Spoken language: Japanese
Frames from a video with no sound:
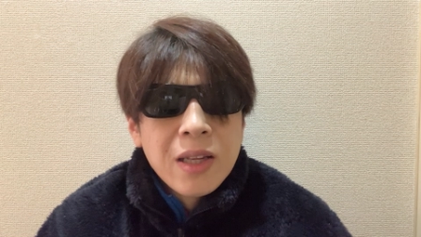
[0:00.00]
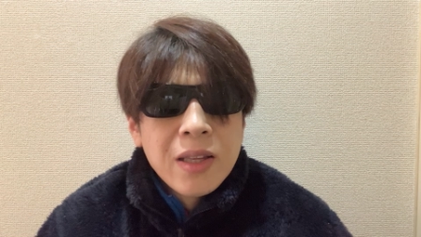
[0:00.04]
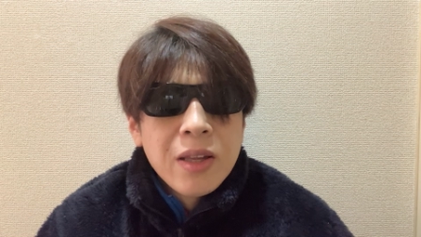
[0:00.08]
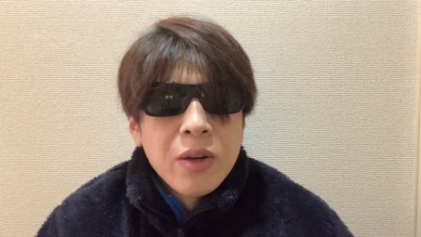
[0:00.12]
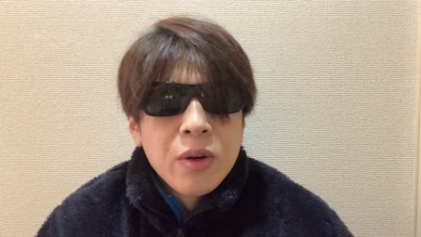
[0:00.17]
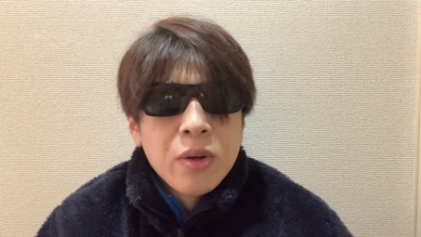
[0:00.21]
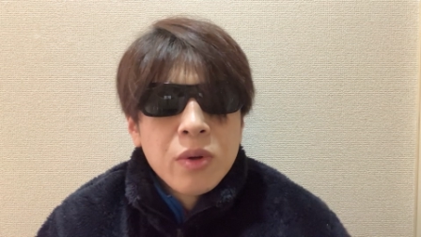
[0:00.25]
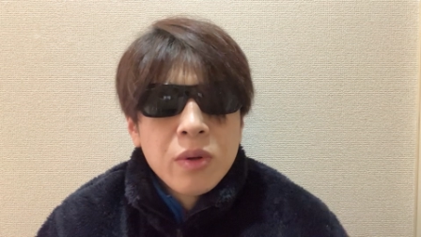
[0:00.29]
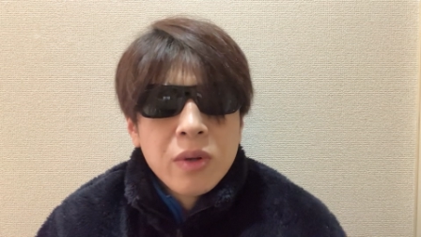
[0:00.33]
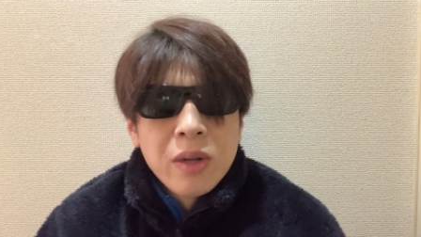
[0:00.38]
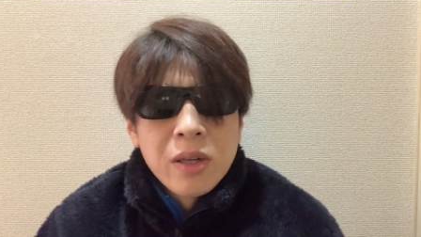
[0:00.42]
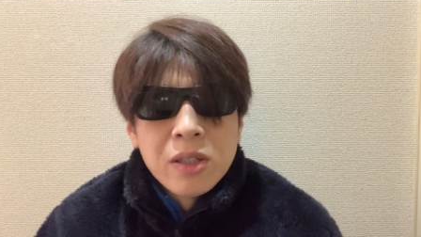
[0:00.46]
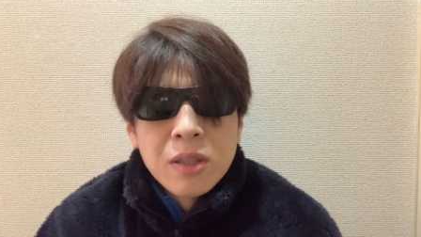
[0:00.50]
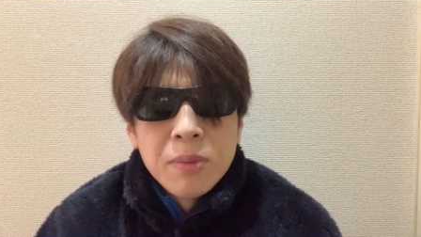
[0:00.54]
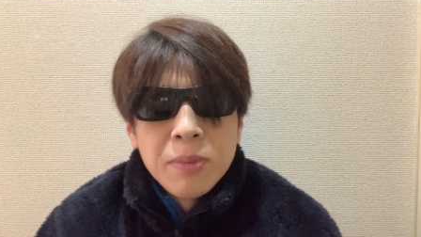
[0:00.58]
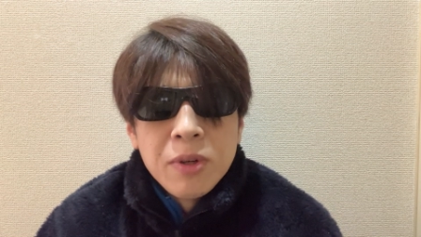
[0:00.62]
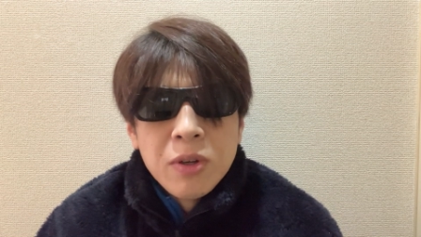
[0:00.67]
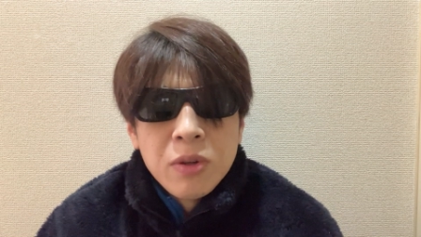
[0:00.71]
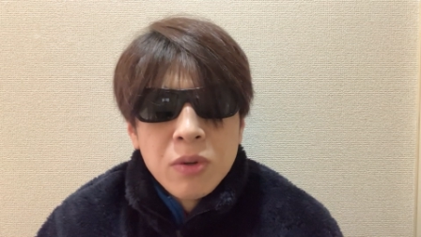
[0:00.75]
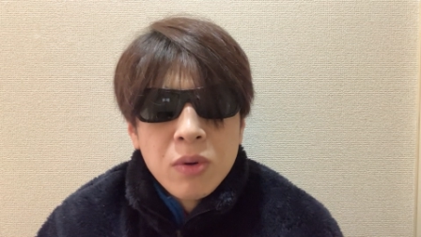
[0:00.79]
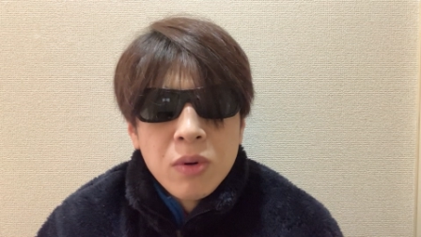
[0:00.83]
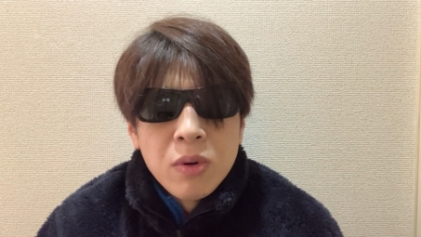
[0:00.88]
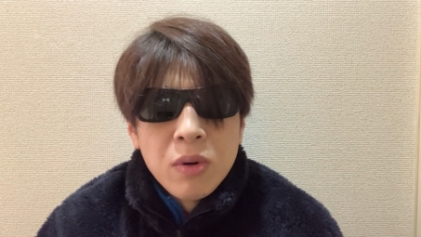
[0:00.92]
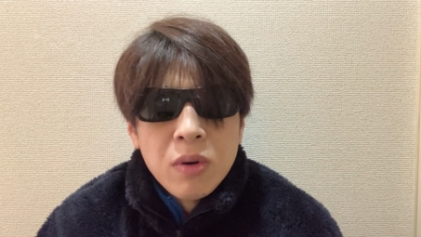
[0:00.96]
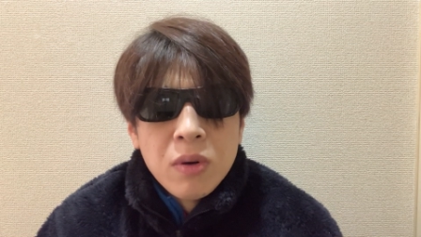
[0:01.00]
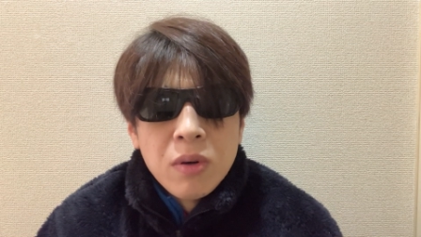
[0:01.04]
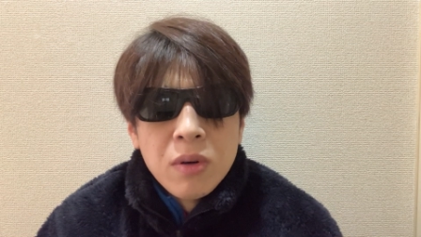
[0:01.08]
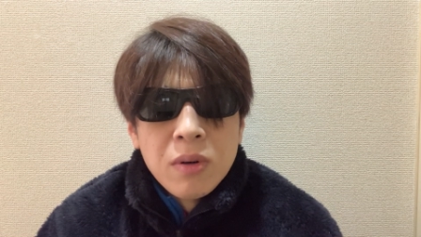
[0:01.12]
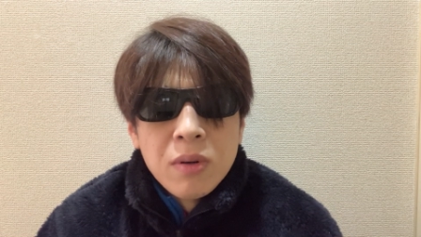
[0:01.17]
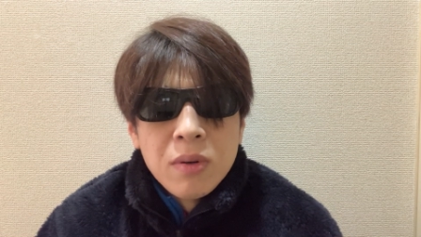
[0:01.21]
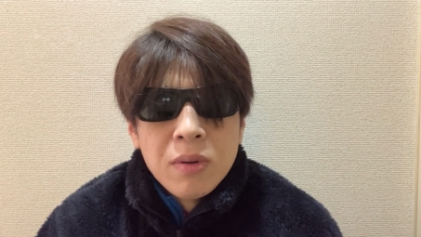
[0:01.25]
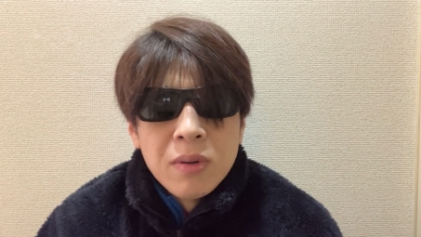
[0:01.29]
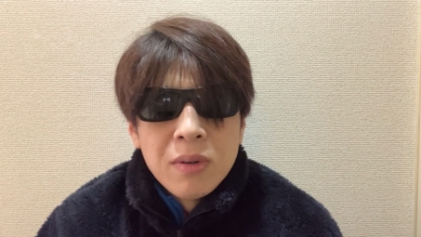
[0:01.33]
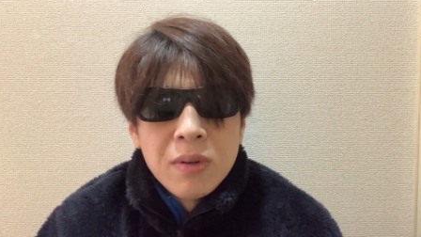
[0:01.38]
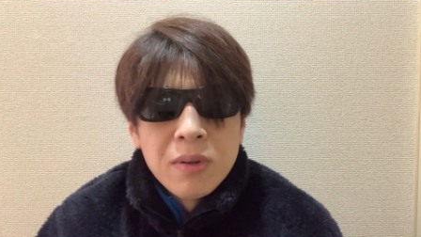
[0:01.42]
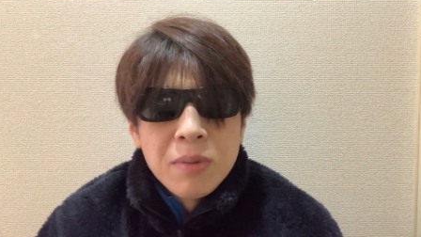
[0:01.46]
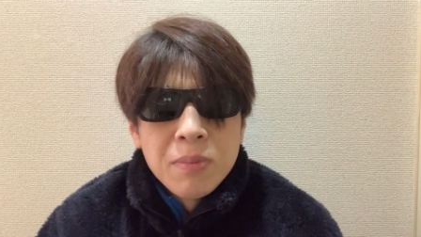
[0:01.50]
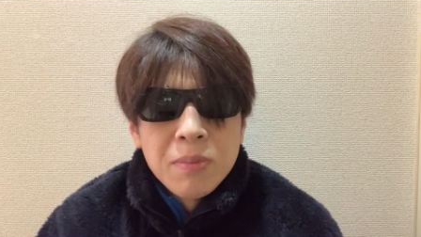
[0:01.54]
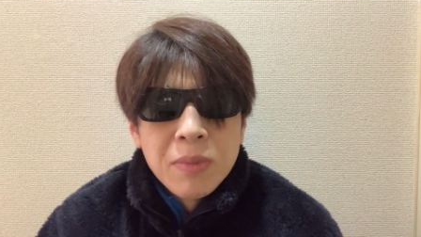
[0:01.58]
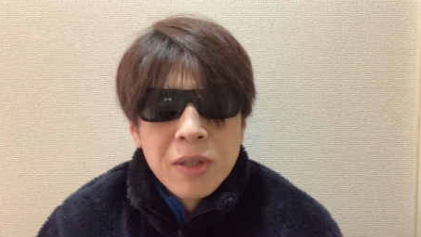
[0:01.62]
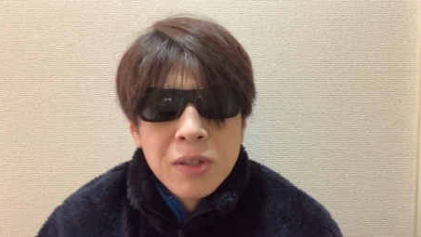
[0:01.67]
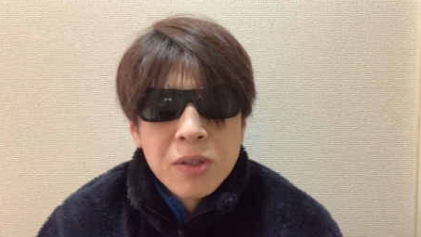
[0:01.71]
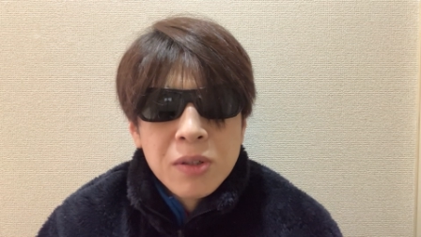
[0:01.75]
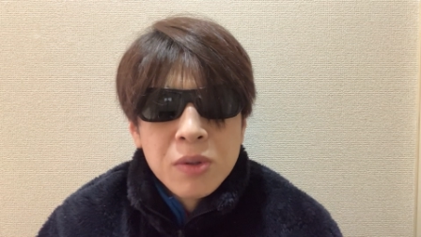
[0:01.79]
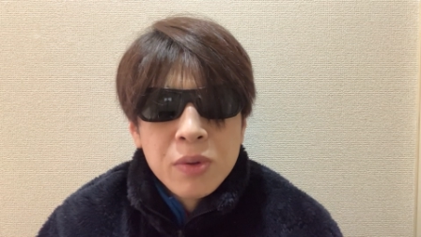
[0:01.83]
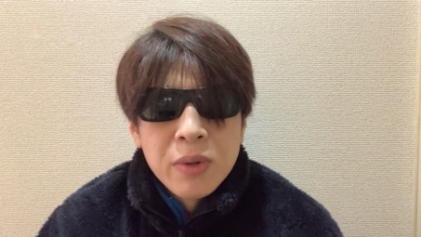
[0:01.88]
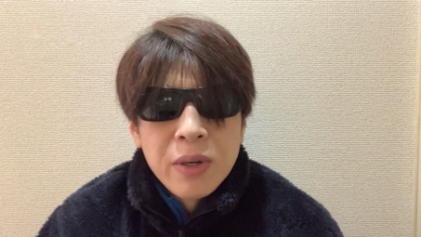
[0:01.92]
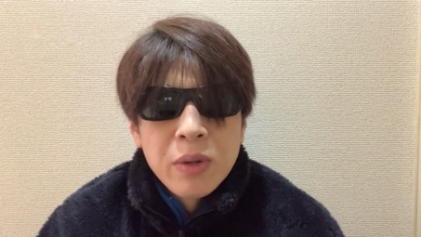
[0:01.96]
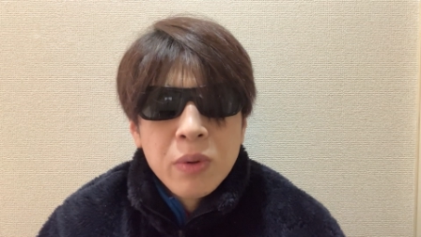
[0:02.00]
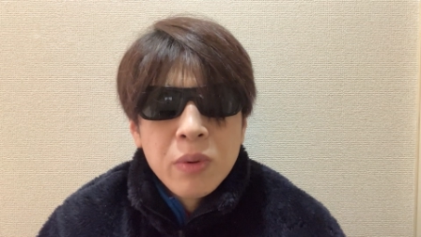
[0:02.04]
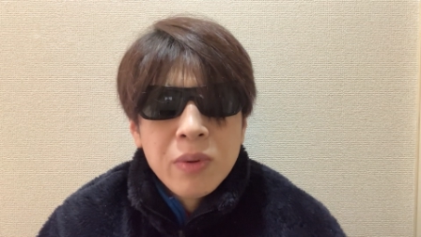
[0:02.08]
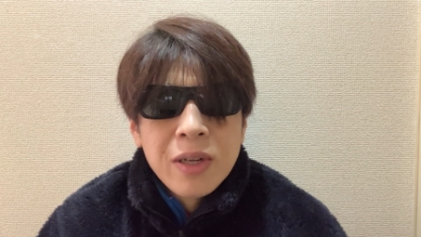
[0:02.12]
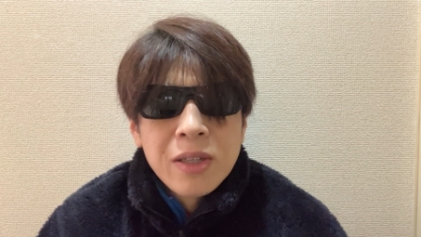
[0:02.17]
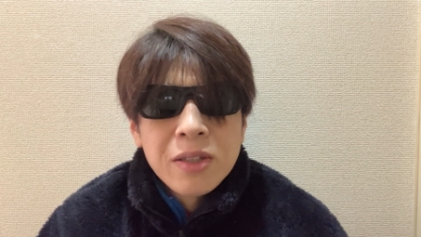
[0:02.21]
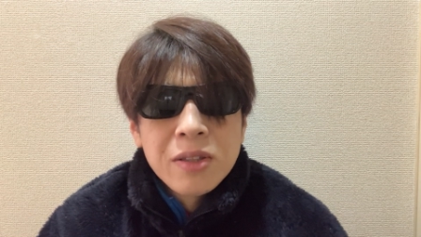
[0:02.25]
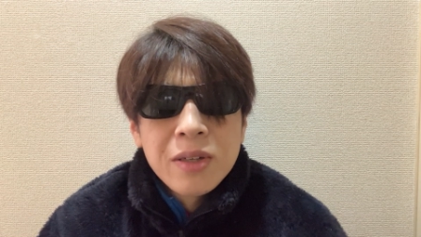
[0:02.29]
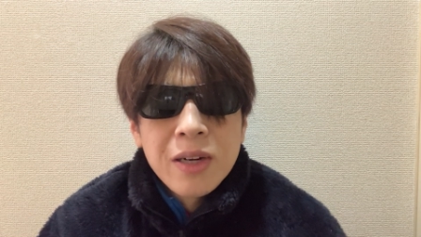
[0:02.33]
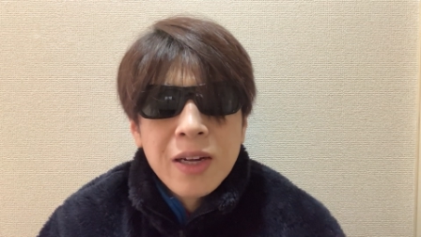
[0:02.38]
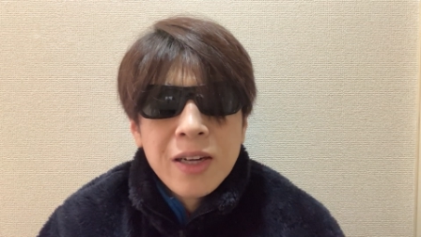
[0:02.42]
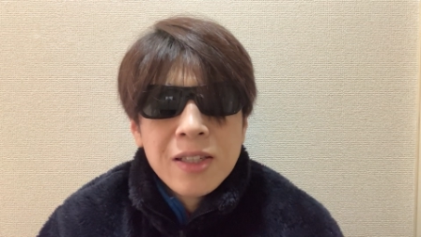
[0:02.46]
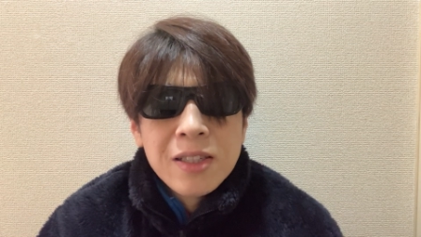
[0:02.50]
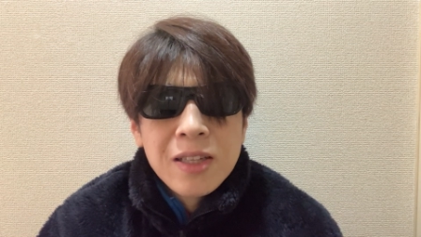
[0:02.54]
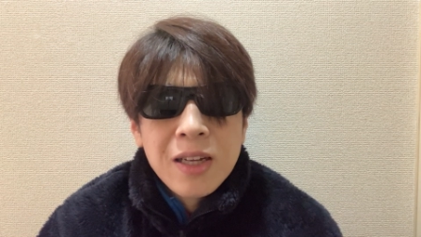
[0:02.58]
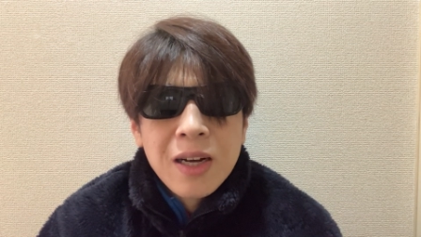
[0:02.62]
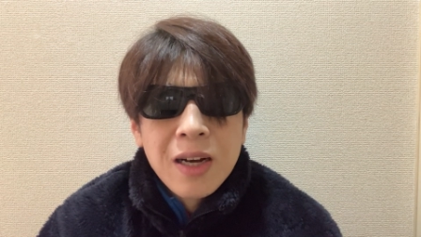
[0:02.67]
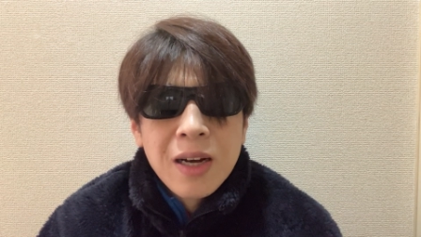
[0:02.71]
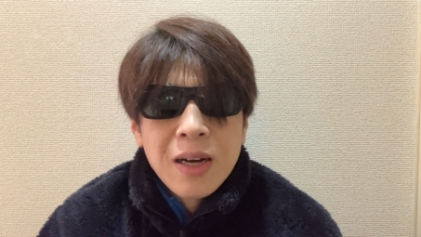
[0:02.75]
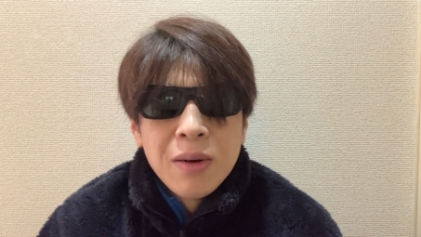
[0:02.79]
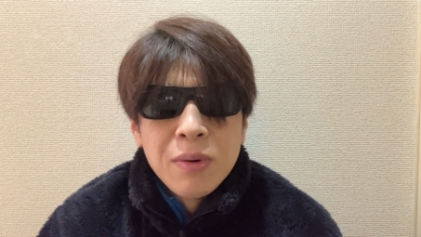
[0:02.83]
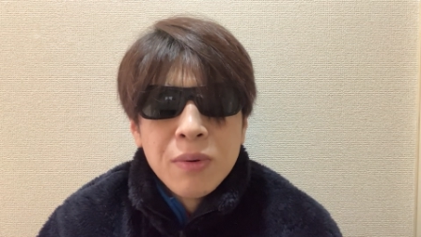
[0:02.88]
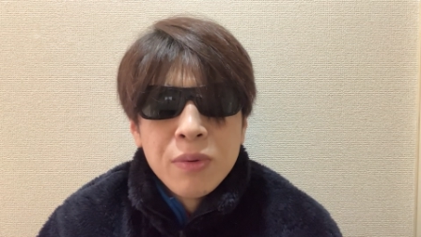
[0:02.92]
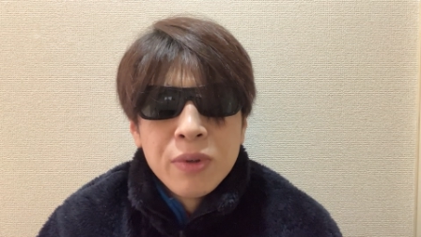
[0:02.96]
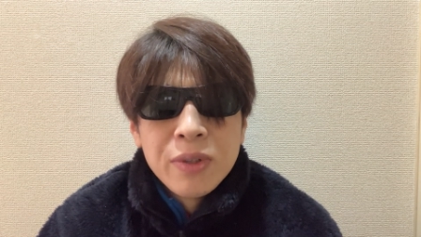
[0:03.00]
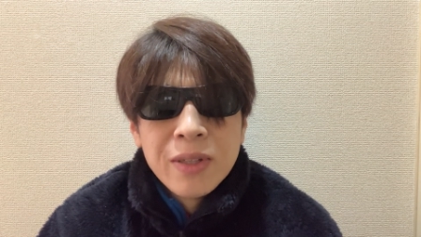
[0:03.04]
てる人たち見ると、まあ、それと同じぐらいさんが、